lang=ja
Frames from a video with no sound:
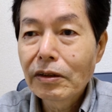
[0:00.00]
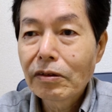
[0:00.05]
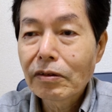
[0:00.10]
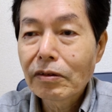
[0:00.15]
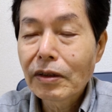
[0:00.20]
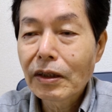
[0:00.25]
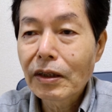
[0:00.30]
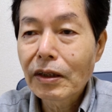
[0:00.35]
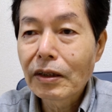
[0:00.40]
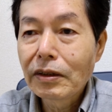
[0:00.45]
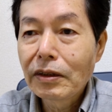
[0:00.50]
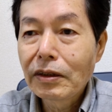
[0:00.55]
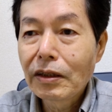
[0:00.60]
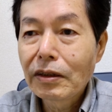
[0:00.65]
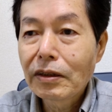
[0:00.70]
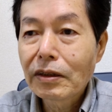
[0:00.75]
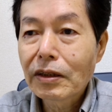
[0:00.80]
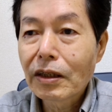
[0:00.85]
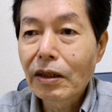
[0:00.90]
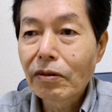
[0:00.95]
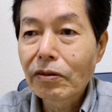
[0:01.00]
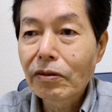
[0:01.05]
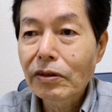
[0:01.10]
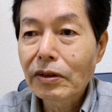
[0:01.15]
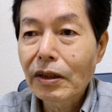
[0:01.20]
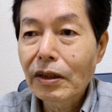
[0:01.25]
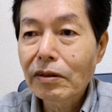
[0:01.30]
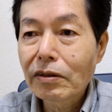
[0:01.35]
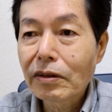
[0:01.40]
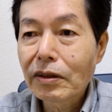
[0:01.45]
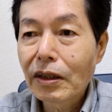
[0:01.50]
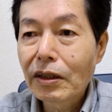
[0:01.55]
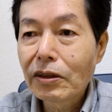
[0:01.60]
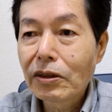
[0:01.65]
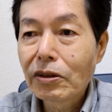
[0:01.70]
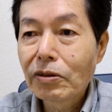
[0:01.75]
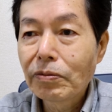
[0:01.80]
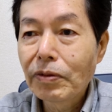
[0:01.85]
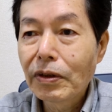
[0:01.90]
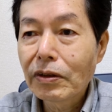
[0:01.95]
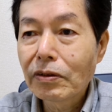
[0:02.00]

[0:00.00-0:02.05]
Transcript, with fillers: 日から秀近を殺害す